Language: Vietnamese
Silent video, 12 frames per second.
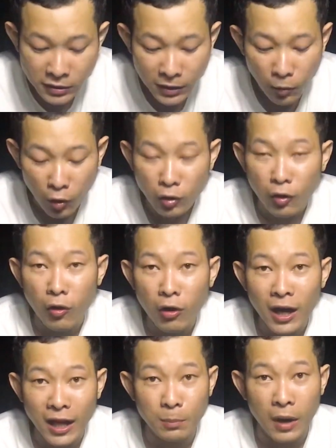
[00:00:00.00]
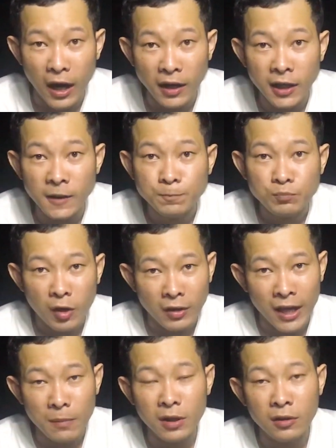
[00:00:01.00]
Cái mùi của hành mỡ á, hồi
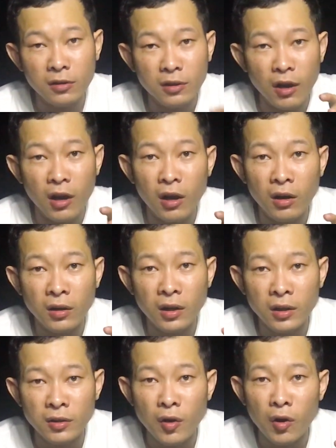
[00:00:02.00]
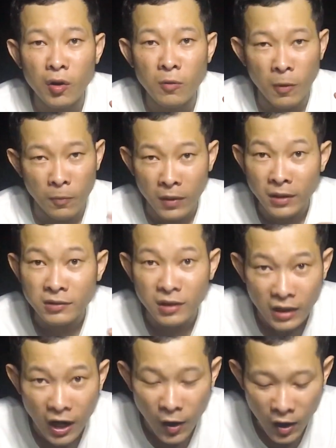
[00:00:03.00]
nãy mình có cho vô một ít
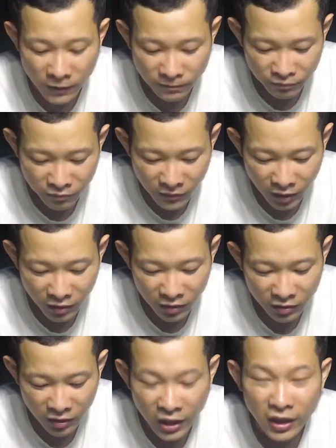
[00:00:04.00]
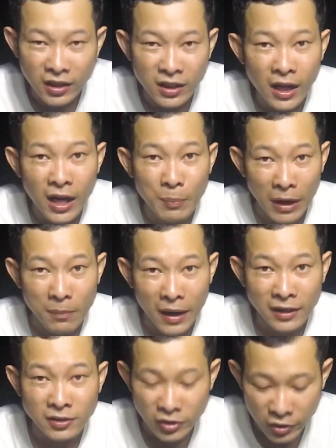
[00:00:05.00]
cờ no á. Nó hơi mặn
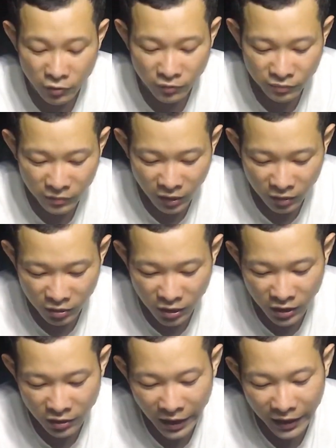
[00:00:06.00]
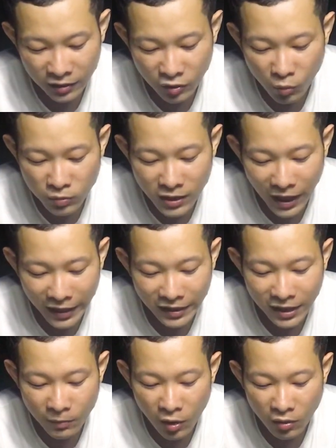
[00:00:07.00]
mặn xíu, cho nên nó ăn chung với lại
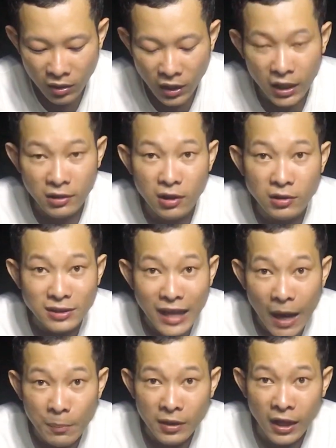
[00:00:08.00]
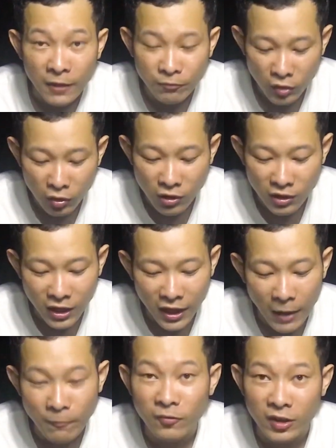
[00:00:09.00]
cái món trứng sam này nè, nó rất là
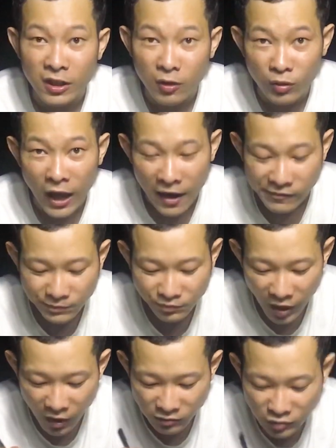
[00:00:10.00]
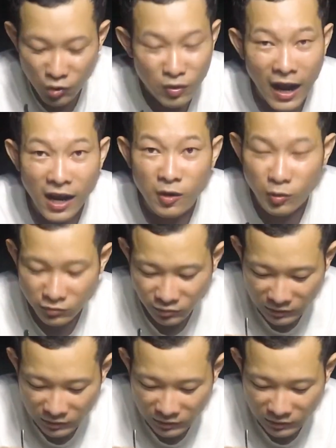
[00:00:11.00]
đậm vị luôn nha, siêu đã luôn.